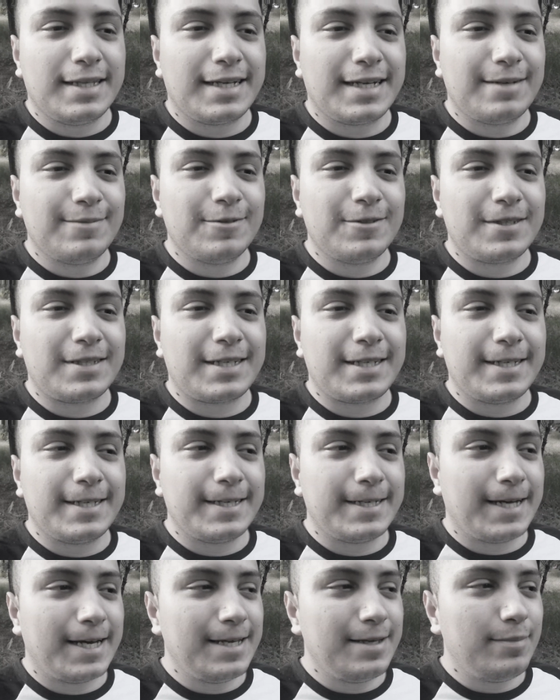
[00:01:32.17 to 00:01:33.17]
digamos
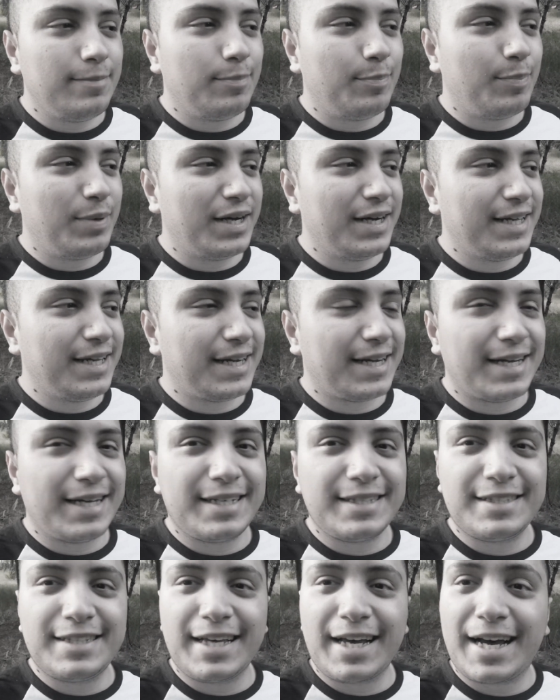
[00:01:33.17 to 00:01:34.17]
que hay
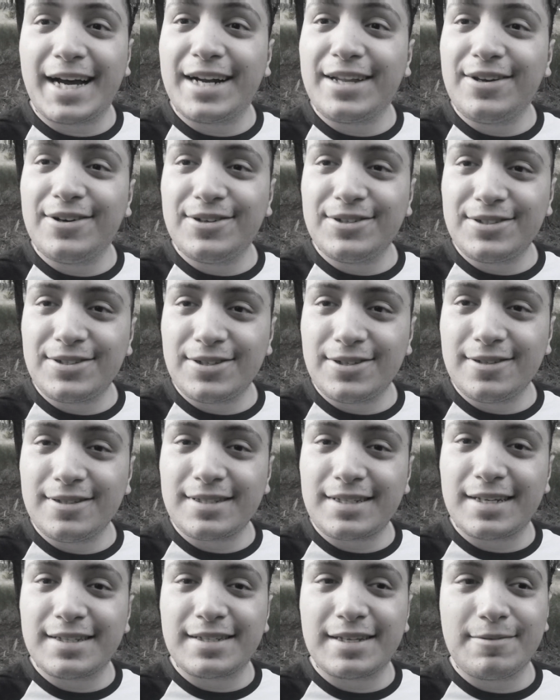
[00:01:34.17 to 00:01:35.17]
parejas de
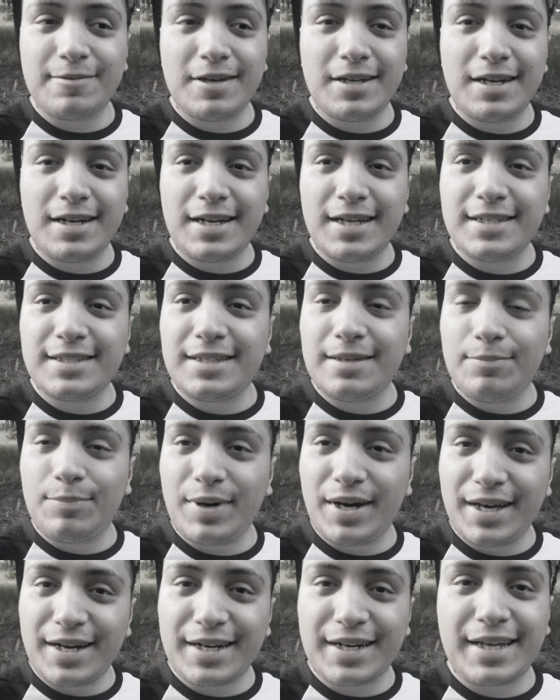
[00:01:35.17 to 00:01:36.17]
jariosos que se vienen a este
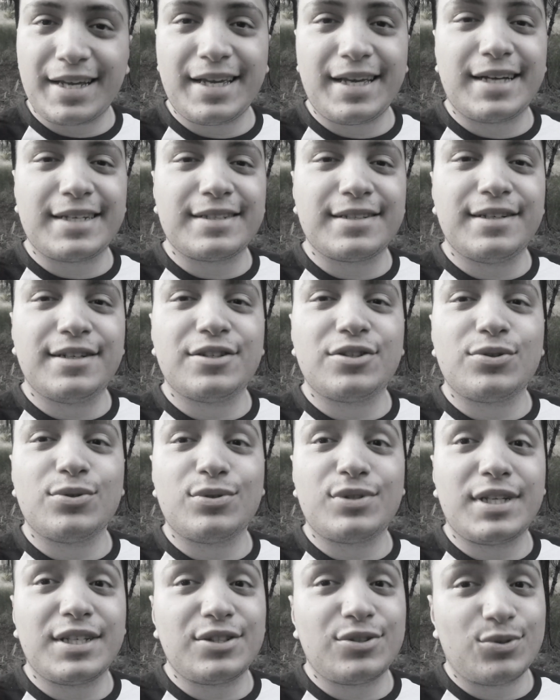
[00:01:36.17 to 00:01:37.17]
parque a hacer
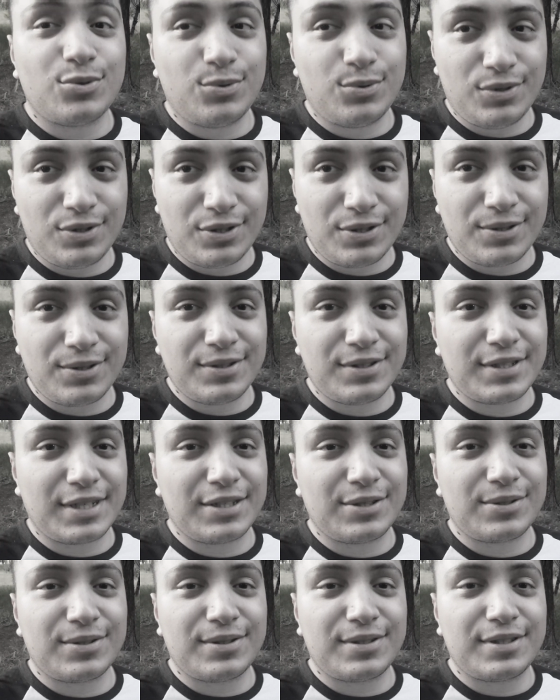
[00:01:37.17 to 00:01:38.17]
sus asuntos,
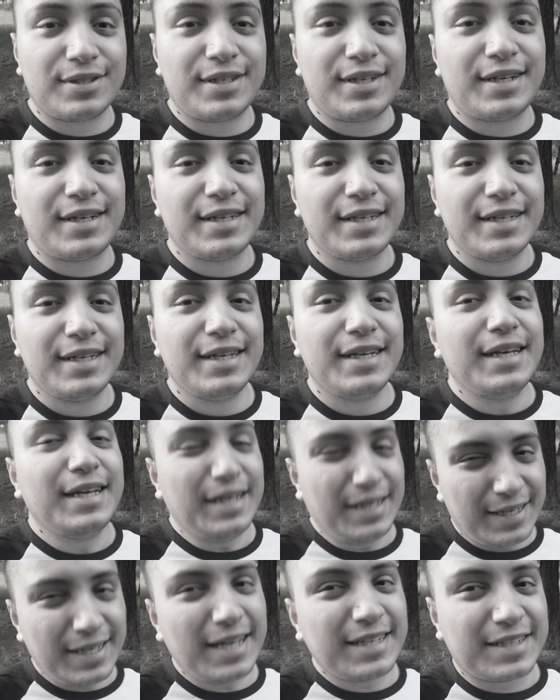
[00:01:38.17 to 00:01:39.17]
a hacer
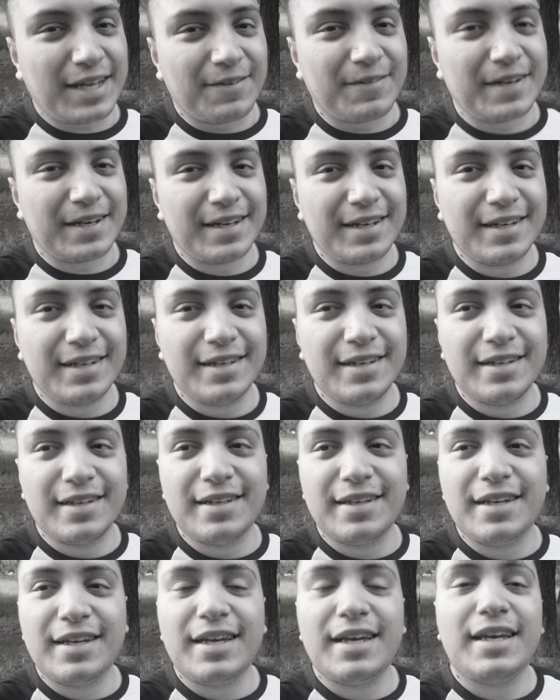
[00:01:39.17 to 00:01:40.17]
ya saben,
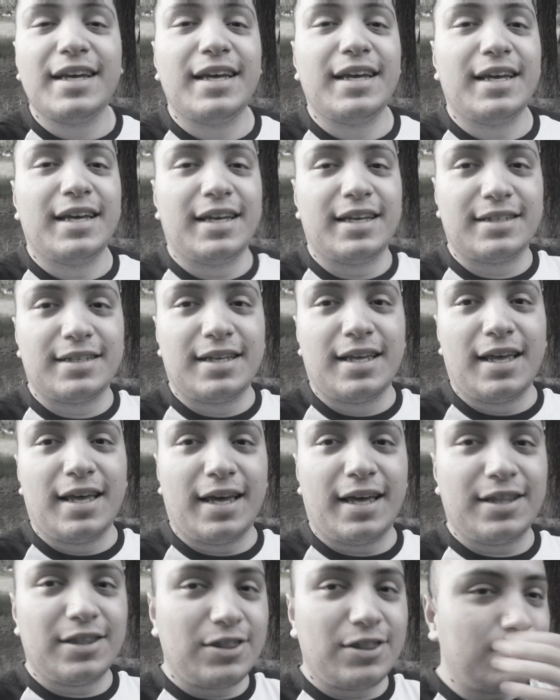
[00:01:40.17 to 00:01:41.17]

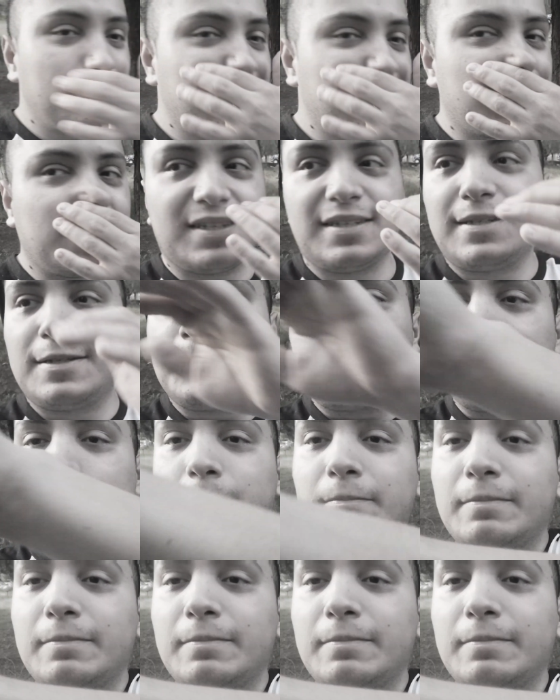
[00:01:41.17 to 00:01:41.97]
entonces,